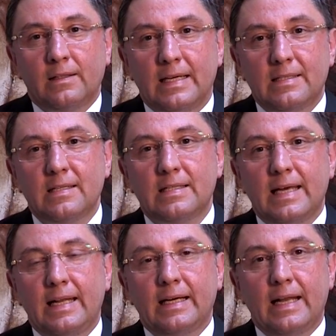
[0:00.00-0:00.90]
Testiste
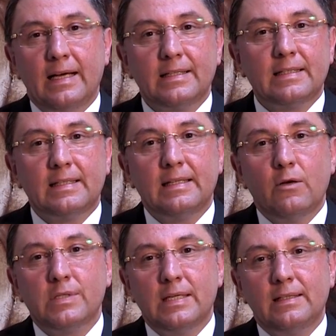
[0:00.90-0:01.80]
ele gelen kitlede
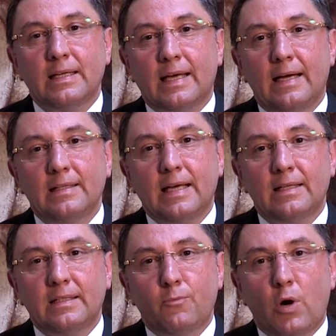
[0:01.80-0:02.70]
özellikle kendi
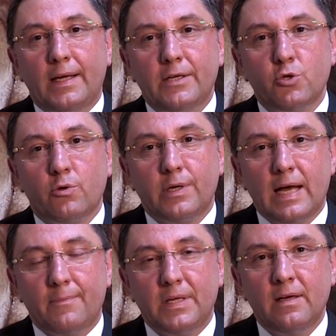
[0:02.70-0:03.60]
kendini muayene çok
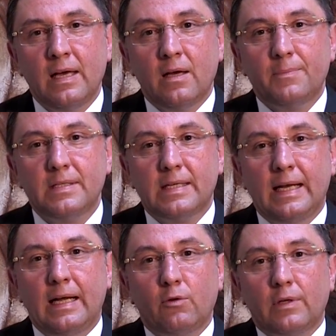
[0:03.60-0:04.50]
önemli. Biz
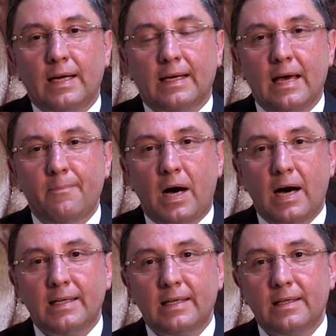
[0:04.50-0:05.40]
genel olarak hem
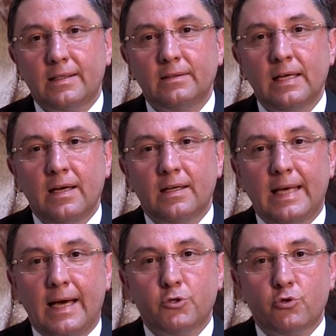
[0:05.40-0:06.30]
ailelerin,
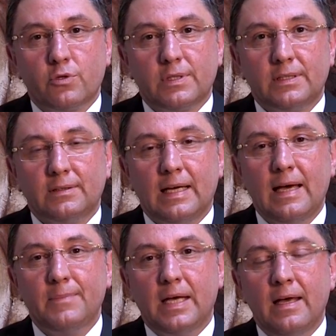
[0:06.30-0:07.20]
genç çocuklarında
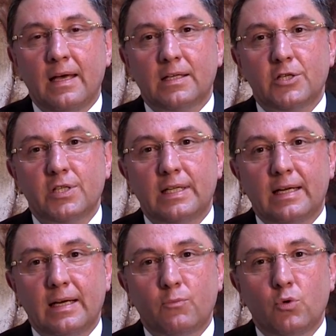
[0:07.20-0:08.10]
hem de
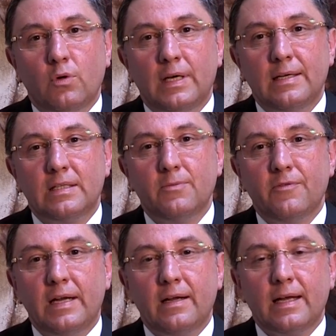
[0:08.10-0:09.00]
kişilere bu
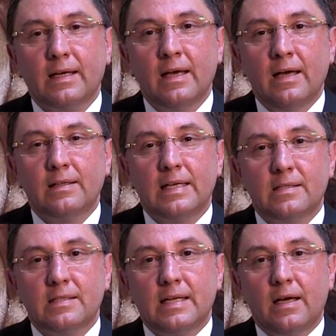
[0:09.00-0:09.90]
eğitimi vererek
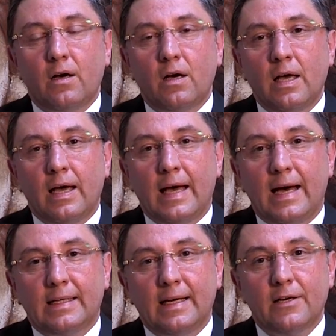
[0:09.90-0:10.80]
testiste
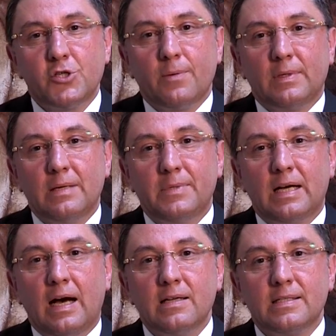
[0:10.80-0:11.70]
erken aşamada
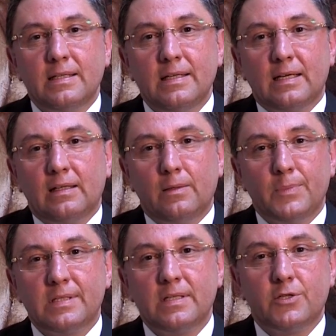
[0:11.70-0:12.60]
bir kanserin
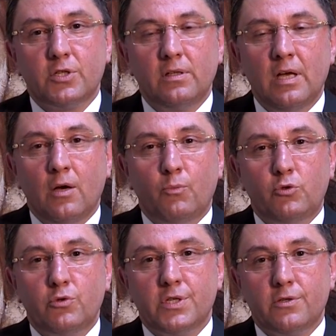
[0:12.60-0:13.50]
yakalanması için bu
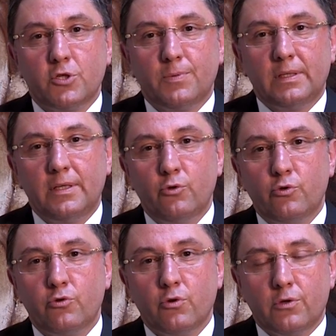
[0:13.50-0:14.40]
tür çalışmaları
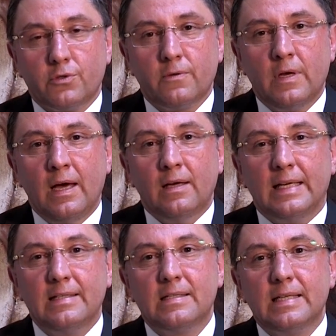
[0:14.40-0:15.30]
yürütüyoruz.
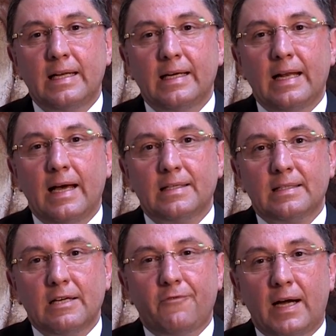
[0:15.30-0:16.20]
Testise ele gelen
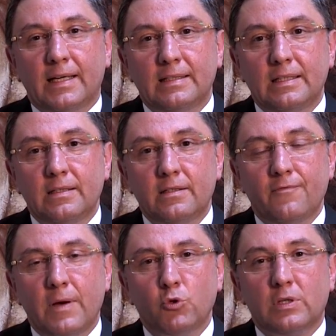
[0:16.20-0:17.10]
kitle fark edilir
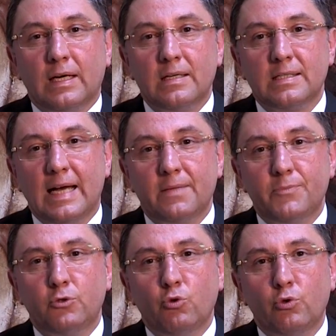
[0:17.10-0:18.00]
ve mutlaka
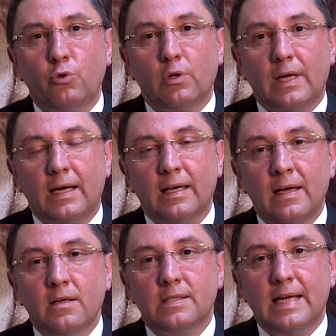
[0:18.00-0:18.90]
sert bir nodül olarak,
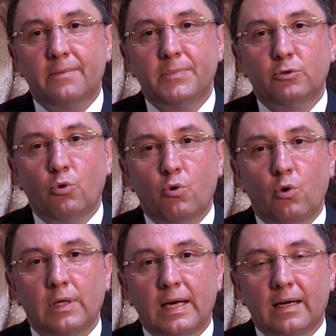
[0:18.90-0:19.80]
sert bir
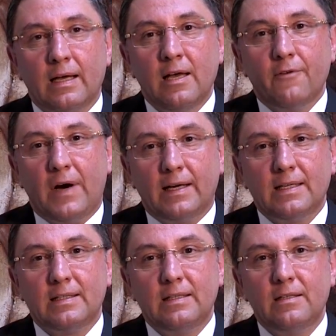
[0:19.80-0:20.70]
doku olarak
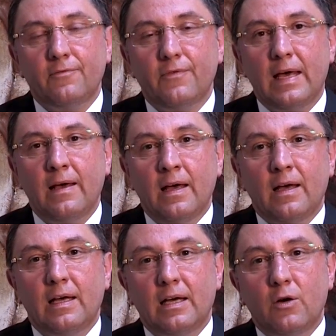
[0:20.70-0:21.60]
fark edilir ve
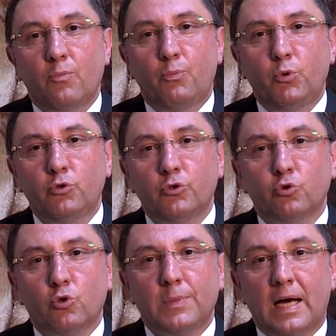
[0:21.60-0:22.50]
e, bu tür
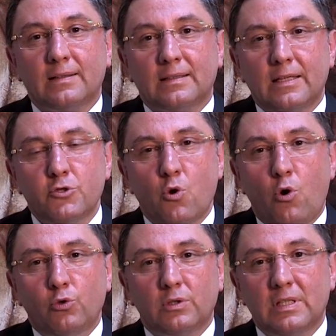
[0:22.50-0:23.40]
durumlarda da
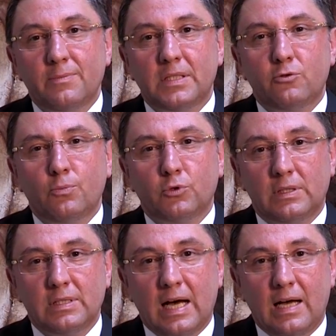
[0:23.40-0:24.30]
çoğunlukla bir
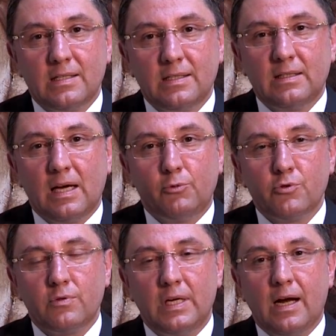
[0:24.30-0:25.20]
yumurtalık kanseri
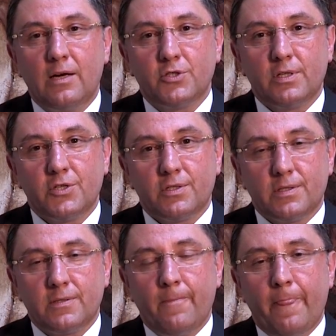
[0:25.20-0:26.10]
tablosuyla
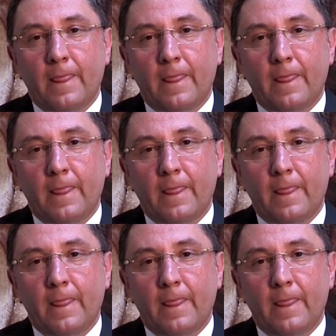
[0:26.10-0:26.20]
karşılaşırız.